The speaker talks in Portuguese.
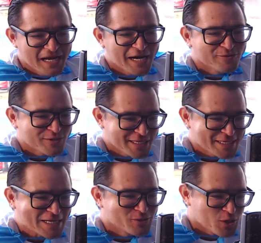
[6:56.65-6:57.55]
a nossa,
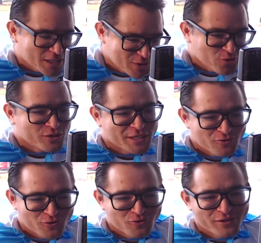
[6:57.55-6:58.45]
a nossa
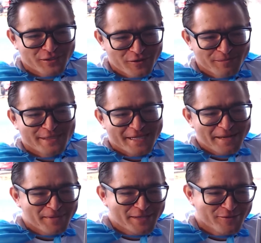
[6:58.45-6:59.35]
cultura também está
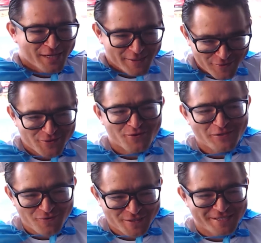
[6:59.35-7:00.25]
abandonada. Eu sou
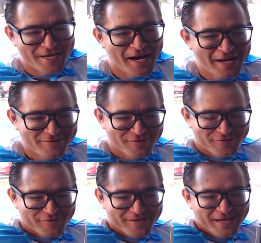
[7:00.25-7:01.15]
ator de
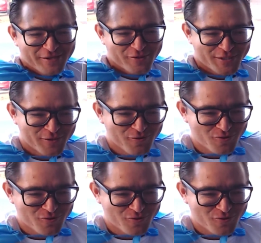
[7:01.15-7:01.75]
teatro, nós temos